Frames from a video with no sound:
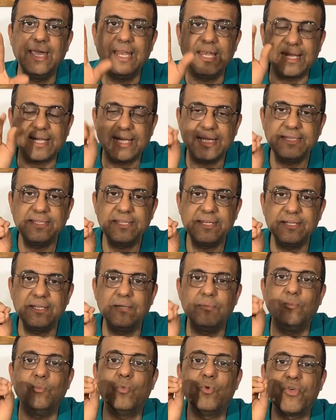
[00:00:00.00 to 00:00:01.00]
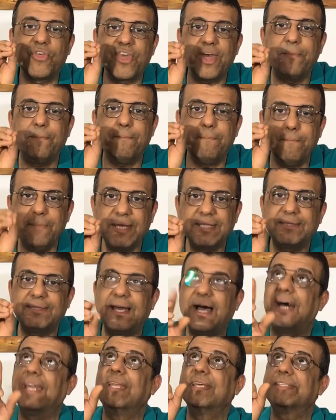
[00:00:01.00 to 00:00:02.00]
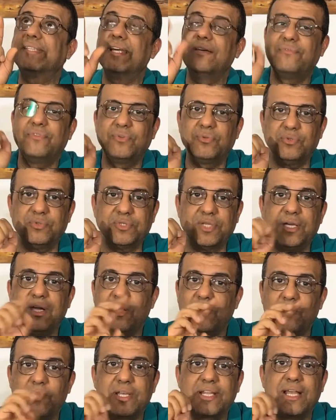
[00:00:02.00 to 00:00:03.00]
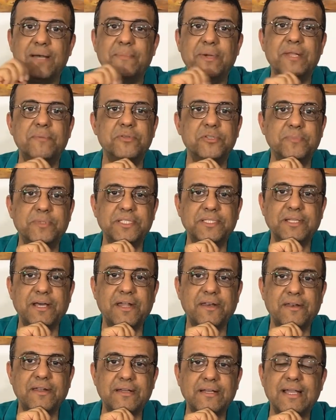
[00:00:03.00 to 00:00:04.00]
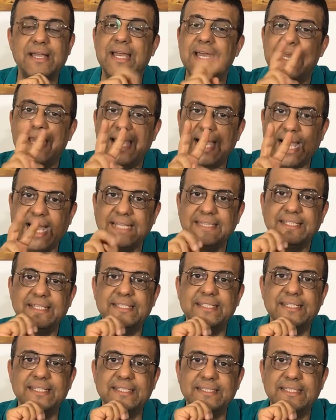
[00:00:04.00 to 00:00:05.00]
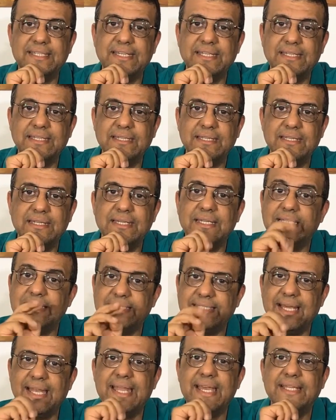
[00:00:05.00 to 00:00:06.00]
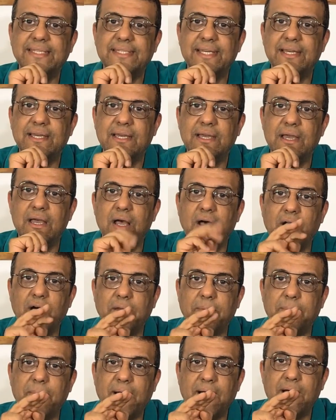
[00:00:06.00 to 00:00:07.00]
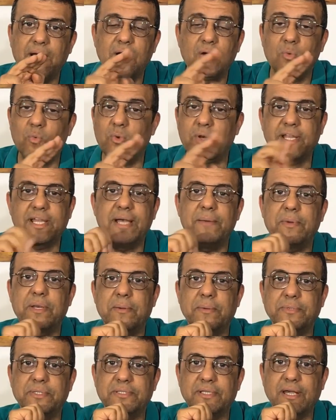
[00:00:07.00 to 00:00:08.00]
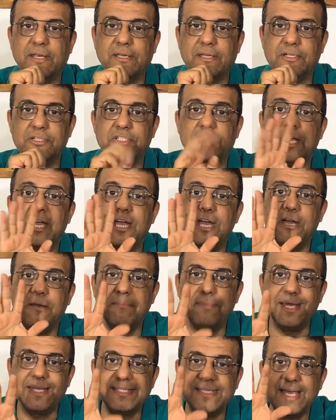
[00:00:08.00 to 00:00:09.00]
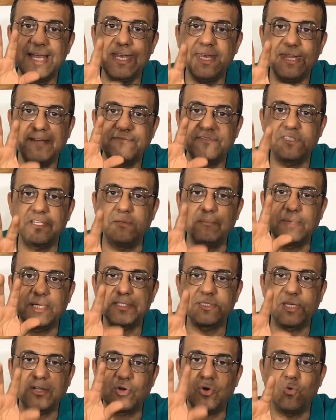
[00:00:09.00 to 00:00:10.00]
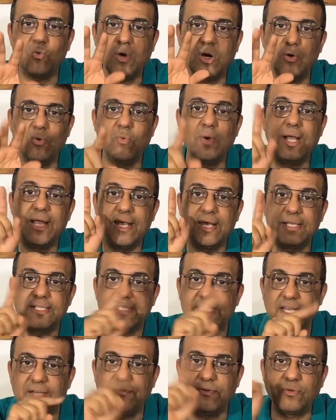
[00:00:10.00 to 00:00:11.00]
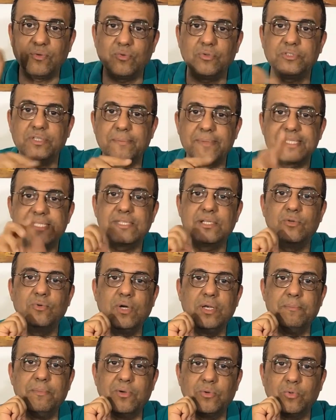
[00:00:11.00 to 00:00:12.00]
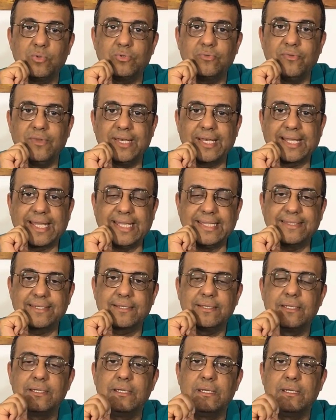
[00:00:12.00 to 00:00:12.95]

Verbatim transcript: الكادر مثبت على سقف الأوضة والكاميرا مش بتتحرك عدى دقيقتين ثلاثة أربعة والكاميرا ما بتتحركش ما زال نفس المنظر هو هو سقف الأوضة بس هو الموجود في الكادر